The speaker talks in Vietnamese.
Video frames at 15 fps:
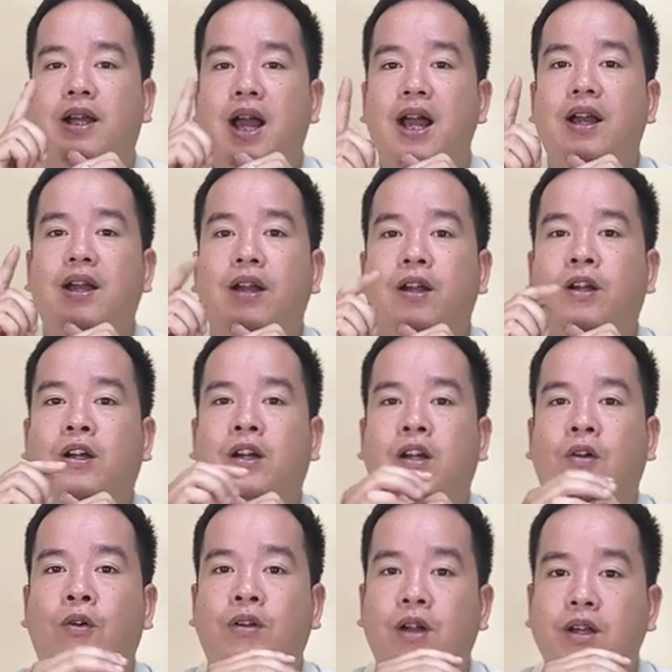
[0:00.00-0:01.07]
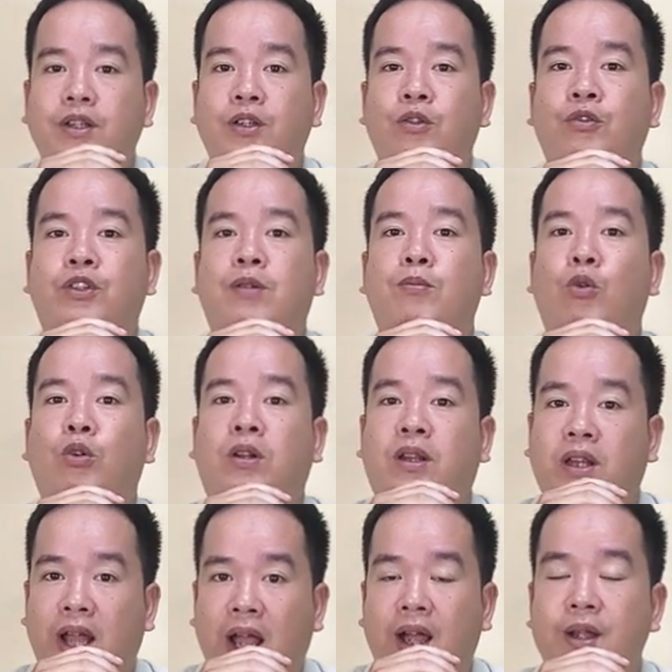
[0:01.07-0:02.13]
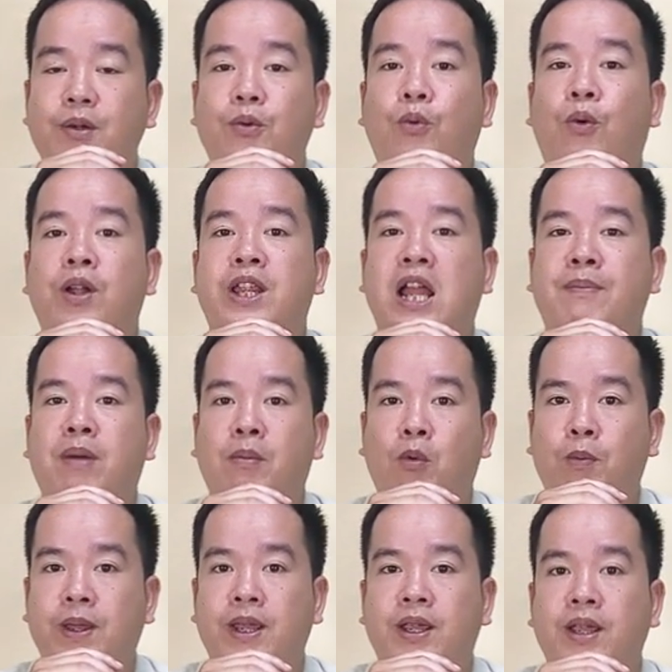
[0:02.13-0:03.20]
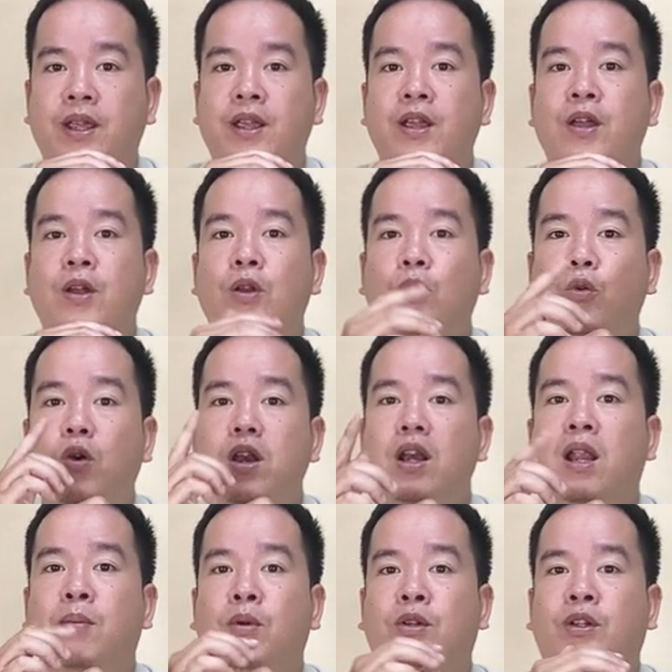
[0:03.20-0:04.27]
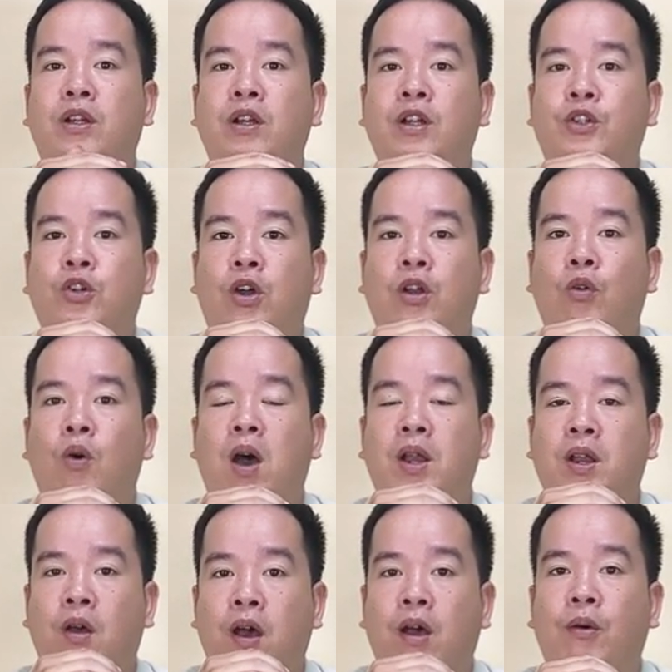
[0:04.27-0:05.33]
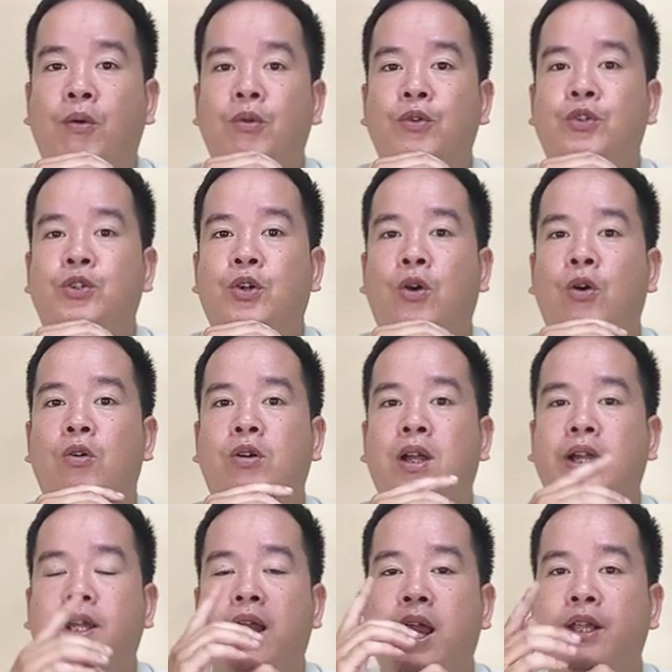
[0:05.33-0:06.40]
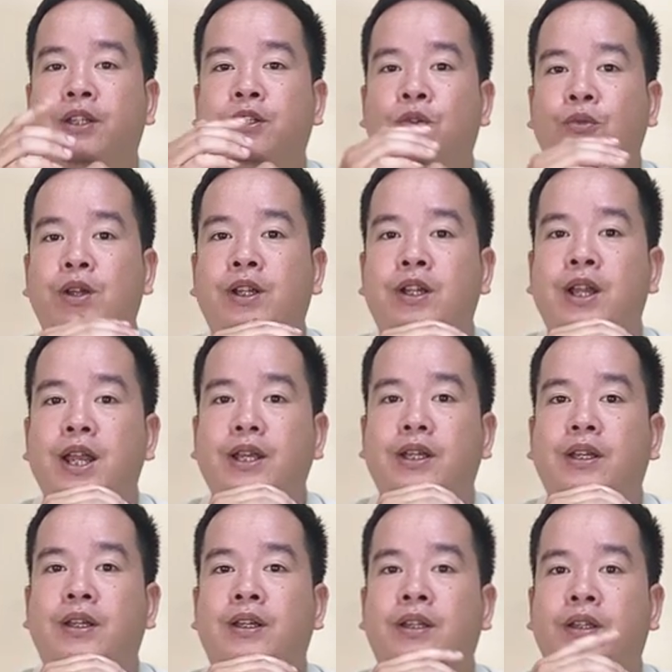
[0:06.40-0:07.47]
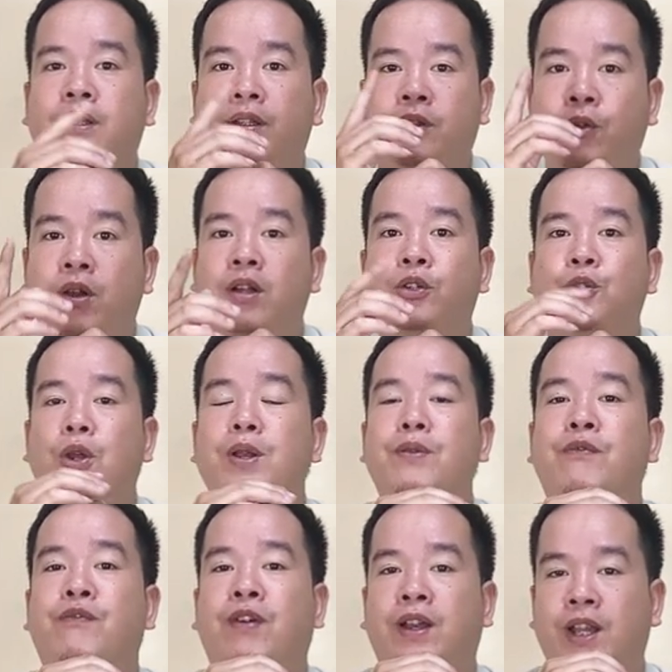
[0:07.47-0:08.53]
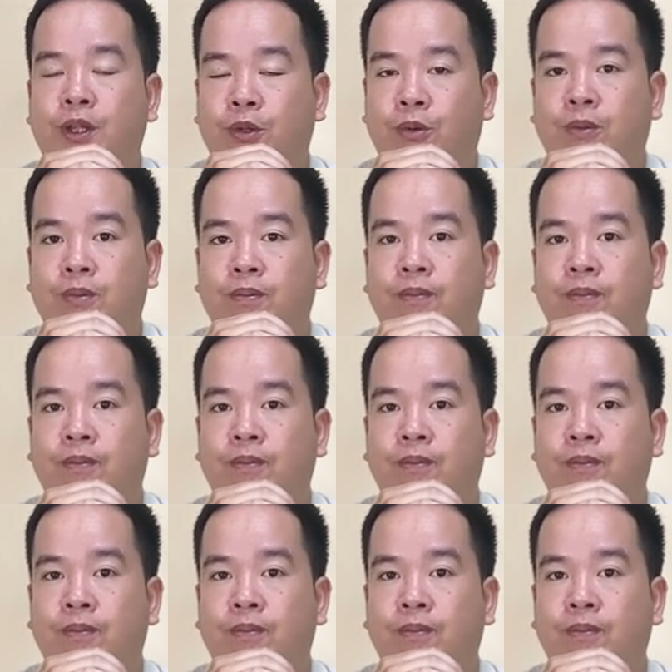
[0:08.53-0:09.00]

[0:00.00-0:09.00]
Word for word: các gói cước sử dụng trong một tháng của nhà mạng Mobi luôn là một lựa chọn hoàn hảo cho các khách hàng sử dụng Internet thường xuyên và liên tục.